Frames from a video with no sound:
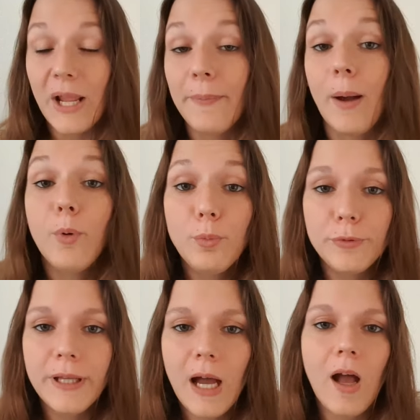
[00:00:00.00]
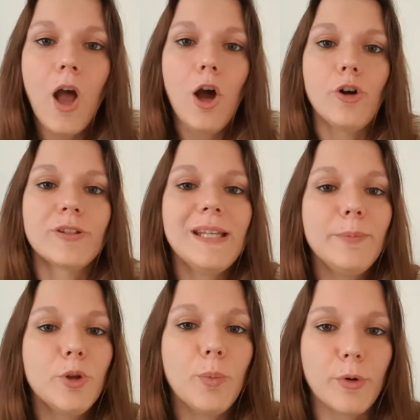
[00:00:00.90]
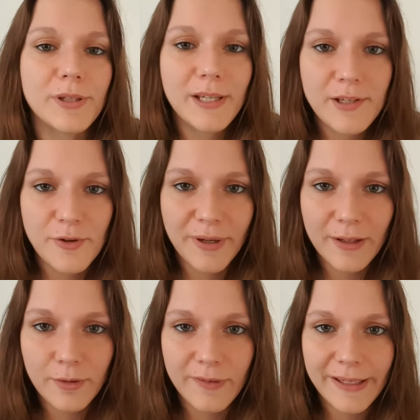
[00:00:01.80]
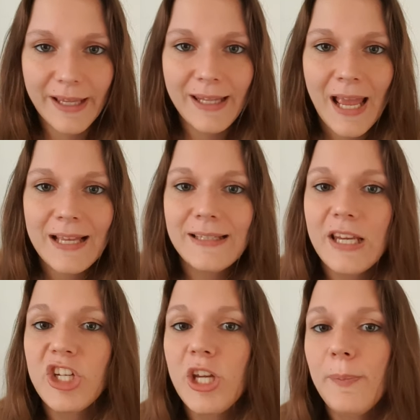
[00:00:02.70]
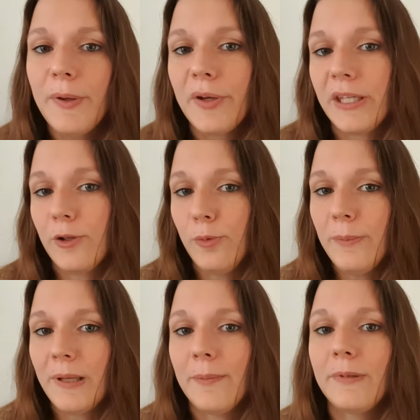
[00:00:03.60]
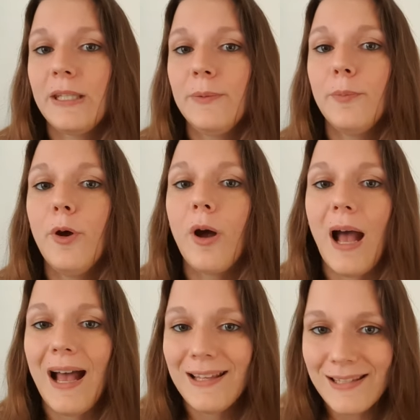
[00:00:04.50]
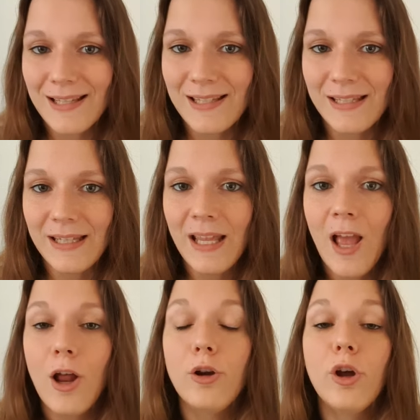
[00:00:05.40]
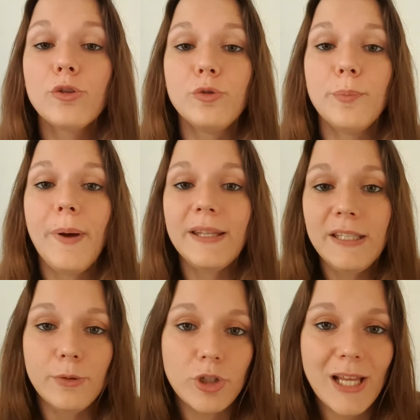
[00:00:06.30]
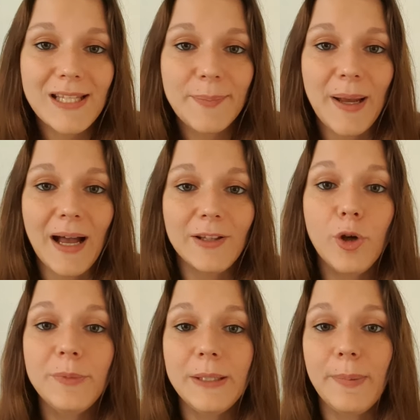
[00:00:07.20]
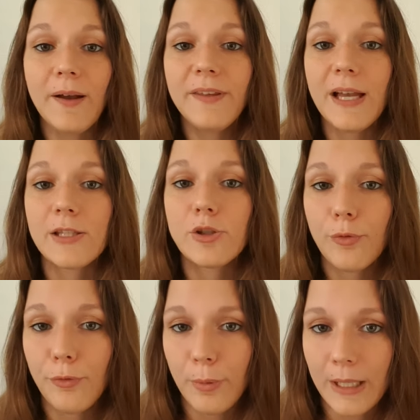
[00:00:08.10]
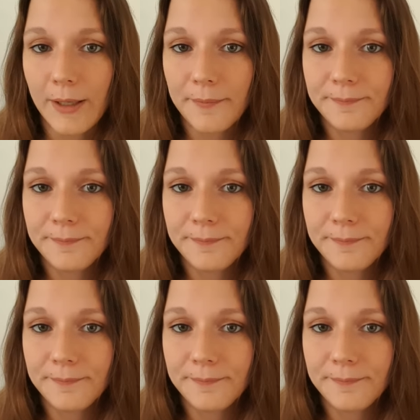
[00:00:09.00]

Mais un peu plus tard, en septembre 584, c'est Chilperic lui-même qui meurt assassiné lors d'une partie de chasse par un homme qui parvient à s'enfuir.